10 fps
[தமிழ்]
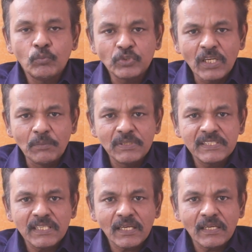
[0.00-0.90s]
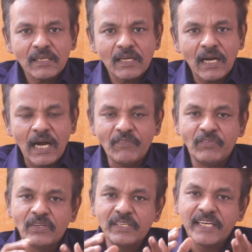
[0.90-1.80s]
முதலமைச்சர்
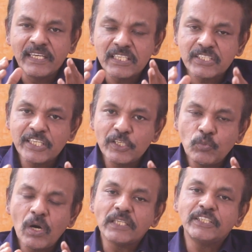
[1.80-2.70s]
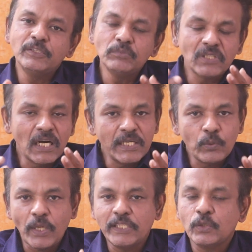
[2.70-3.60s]
அவர் என்ன செய்யணுமோ அதையும் தாண்டி
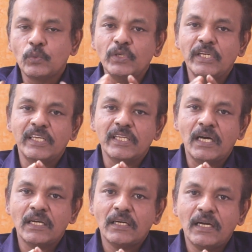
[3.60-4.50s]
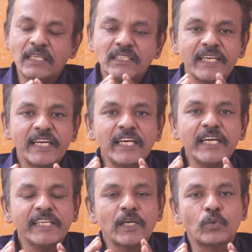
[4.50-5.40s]
உழைத்து கொண்டிருக்கிறார் அதில் என்ன
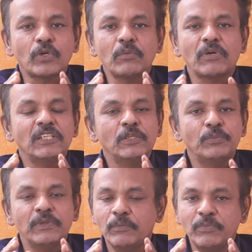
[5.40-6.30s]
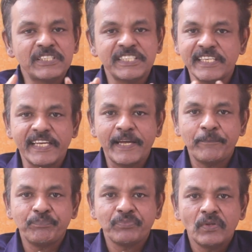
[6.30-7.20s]
நீங்கள் குற்றம் கண்டு பிடிச்சிட்டிங்க
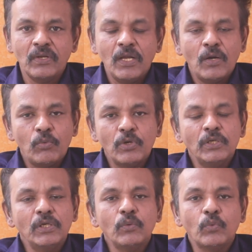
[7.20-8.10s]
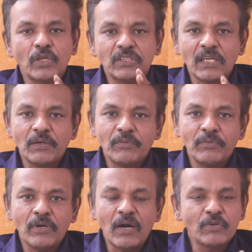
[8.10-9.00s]
ஒன்று ஒருத்தரை
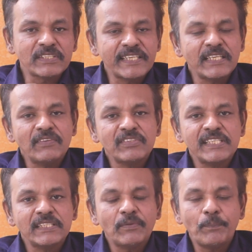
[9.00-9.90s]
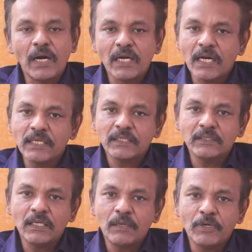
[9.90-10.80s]
அவர் செய்கிற விஷயத்தை
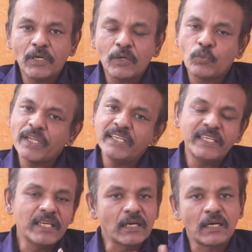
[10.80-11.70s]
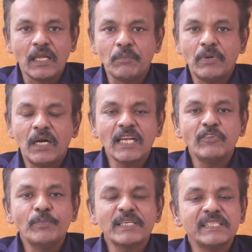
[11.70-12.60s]
பாராட்டாமல் கூட நீங்கள் இருக்கலாம் ஆனால்
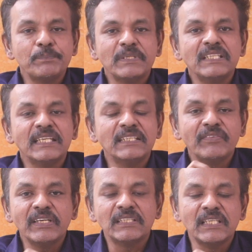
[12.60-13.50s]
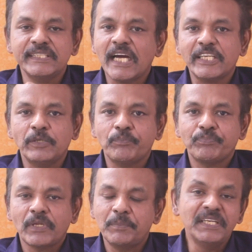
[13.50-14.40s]
விமர்சிப்பது எந்த விதத்தில் நியாயம்
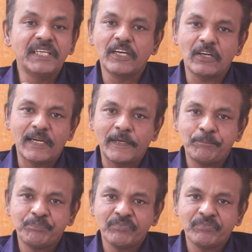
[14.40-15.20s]
அப்படின்னு கேட்டிருக்காங்க